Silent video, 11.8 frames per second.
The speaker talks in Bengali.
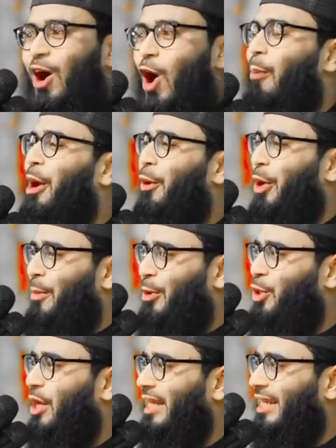অবাক করা
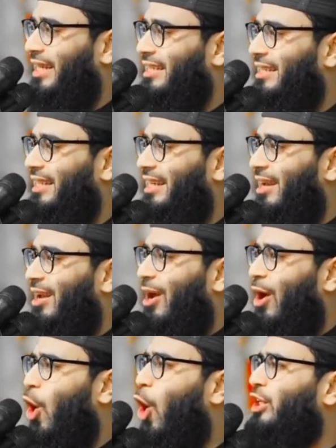বিষয় দেখেন
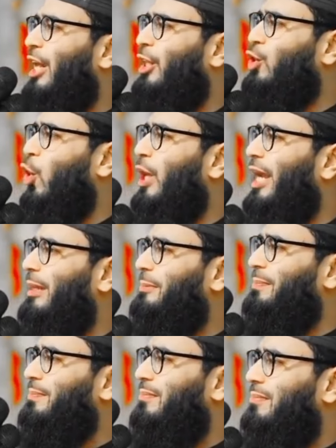হঠাৎ করে
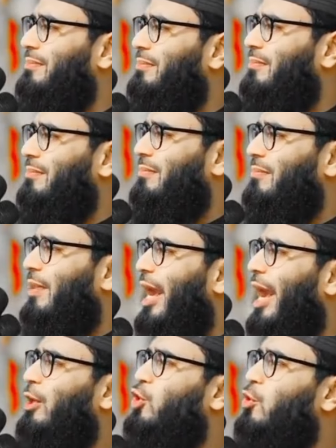
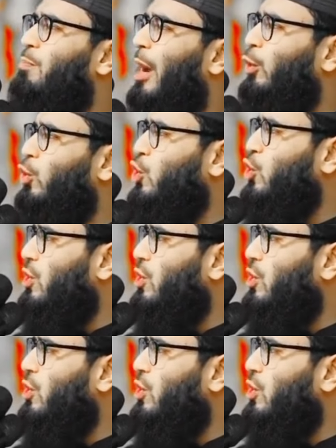একজন মানুষ